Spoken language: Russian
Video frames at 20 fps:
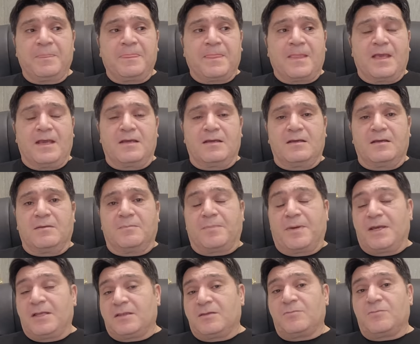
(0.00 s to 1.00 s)
э,
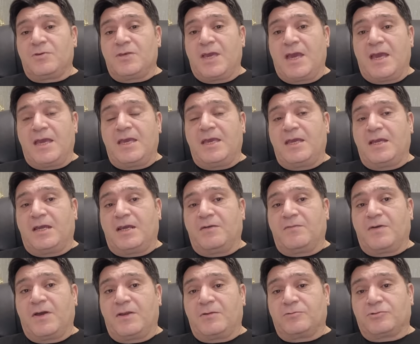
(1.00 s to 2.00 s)
поэтому я и
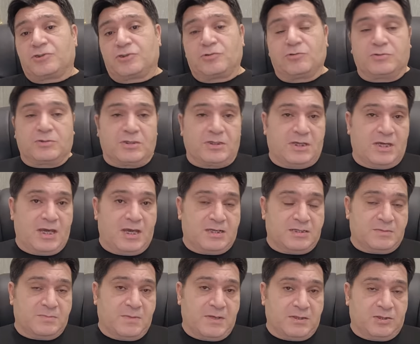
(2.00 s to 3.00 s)
говорю, что-то я
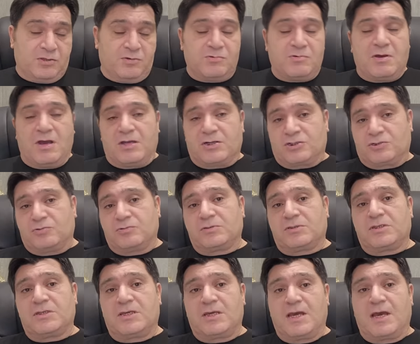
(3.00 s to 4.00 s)
смотрю, а
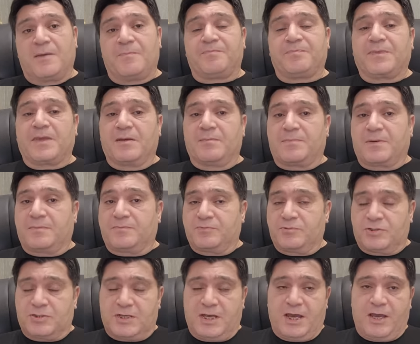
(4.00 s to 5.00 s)
что-то я
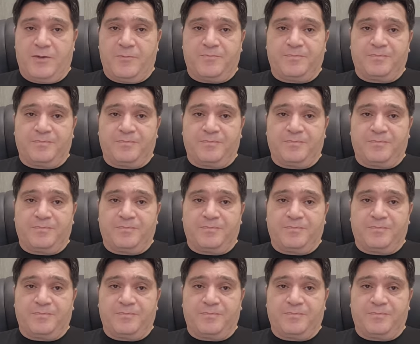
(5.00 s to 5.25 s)
пропускаю.